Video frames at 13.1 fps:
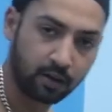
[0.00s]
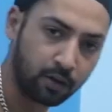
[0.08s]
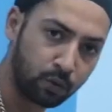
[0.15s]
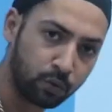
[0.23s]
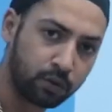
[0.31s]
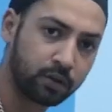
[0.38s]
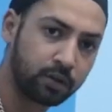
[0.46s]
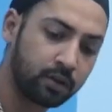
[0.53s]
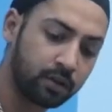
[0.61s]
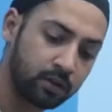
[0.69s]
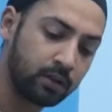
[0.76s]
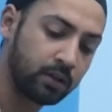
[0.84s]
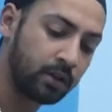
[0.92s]
ग्लूट्स
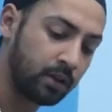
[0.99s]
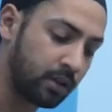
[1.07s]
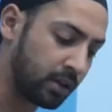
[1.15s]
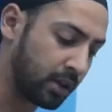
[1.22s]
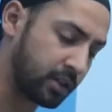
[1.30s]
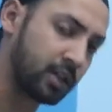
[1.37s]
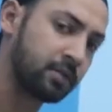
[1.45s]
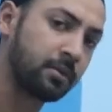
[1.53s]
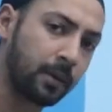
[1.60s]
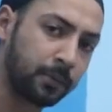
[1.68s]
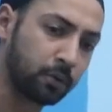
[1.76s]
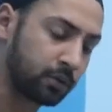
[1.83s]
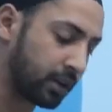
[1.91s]
या चेस्ट में
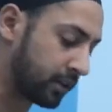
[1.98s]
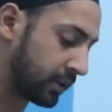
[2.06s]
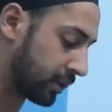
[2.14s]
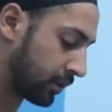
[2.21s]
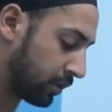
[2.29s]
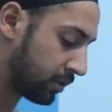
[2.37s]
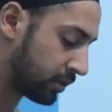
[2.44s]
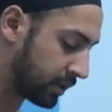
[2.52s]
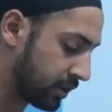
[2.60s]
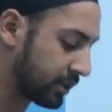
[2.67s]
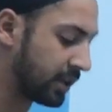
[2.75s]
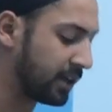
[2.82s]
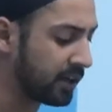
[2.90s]
आप यूज़ कर सकते हो
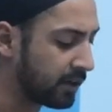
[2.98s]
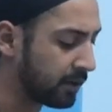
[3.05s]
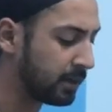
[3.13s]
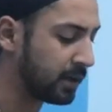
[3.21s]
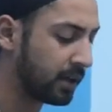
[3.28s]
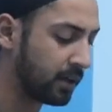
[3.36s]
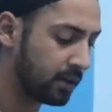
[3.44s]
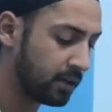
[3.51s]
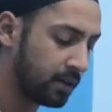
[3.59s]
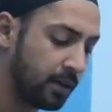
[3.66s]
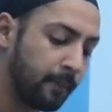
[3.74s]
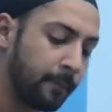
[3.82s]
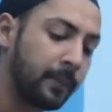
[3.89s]
चेस्ट के लिए ये भी है
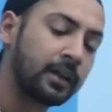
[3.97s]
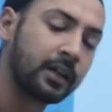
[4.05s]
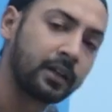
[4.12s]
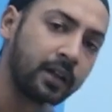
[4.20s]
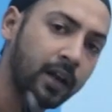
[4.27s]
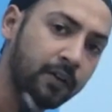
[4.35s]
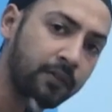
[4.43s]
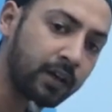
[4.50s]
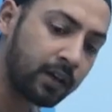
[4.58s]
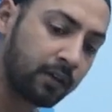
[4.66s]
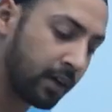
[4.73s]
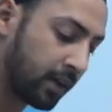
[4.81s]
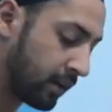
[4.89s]
बट ये ज़्यादा
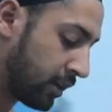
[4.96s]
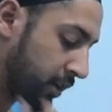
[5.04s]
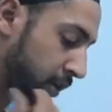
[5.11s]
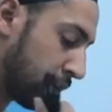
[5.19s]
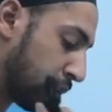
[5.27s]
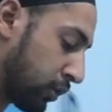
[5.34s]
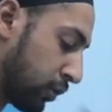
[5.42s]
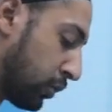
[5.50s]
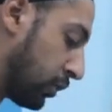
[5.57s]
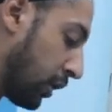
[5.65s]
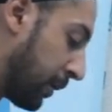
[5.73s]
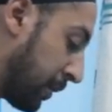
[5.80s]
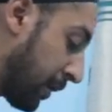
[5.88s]
इफेक्टिव है तो
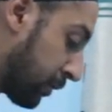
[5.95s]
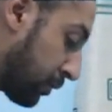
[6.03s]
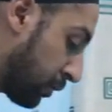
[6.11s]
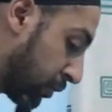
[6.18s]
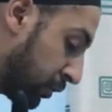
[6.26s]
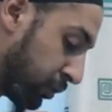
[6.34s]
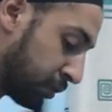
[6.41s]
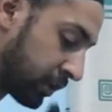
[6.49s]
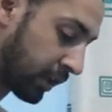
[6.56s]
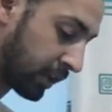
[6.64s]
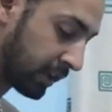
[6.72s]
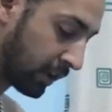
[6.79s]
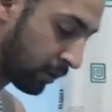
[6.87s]
अभी मैं इसको यूज़
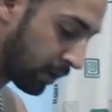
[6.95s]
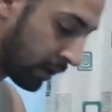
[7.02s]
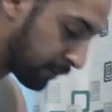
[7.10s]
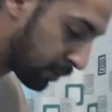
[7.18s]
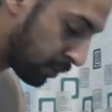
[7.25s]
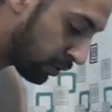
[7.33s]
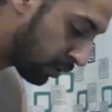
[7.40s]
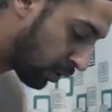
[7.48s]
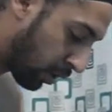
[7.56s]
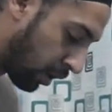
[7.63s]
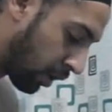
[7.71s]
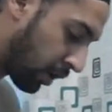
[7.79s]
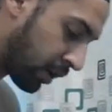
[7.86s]
करके दिखाऊंगा आपको
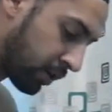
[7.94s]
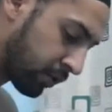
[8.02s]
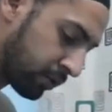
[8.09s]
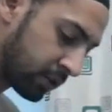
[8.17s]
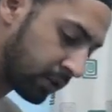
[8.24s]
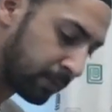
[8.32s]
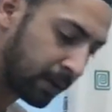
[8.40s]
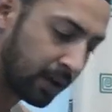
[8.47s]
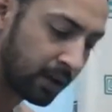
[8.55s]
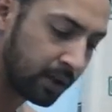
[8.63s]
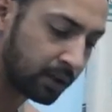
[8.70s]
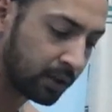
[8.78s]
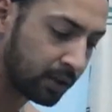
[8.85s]
और उससे
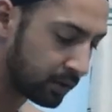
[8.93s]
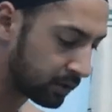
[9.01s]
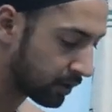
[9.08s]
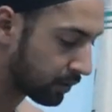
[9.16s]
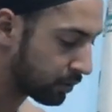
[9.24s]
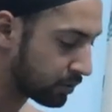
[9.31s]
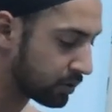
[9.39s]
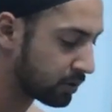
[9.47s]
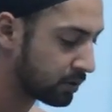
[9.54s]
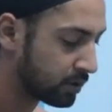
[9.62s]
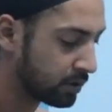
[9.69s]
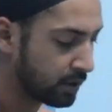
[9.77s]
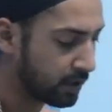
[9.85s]
पहले ये इसके
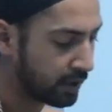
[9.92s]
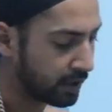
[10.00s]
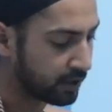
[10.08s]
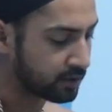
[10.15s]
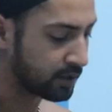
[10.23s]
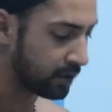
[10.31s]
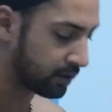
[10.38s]
कुछ एक्स्ट्रा